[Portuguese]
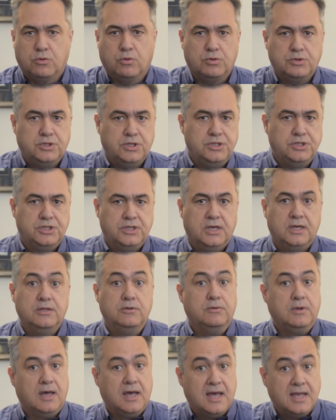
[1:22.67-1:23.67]

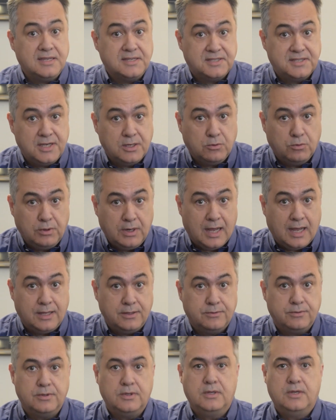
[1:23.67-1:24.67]
cotidiano
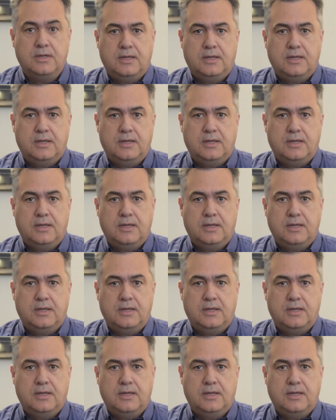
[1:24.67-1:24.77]
assegurado.